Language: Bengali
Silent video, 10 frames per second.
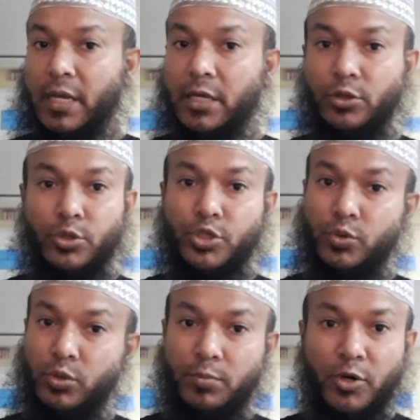কিন্তু
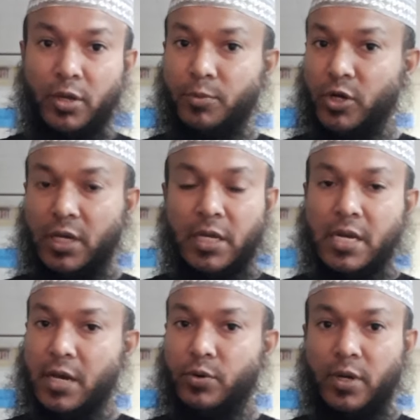শুধু মনে মনে
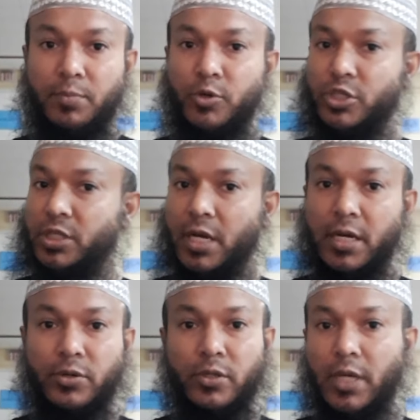ঘৃণা করে বসে
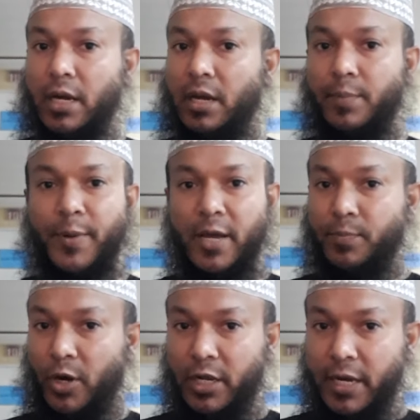থাকার কথা আল্লাহ পাক
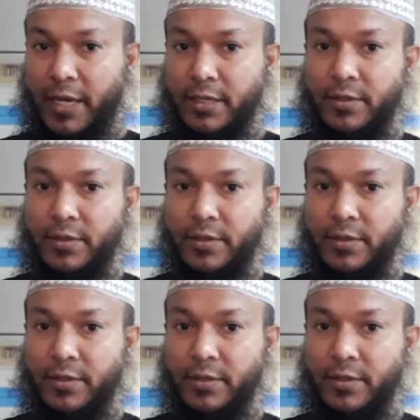বলে নাই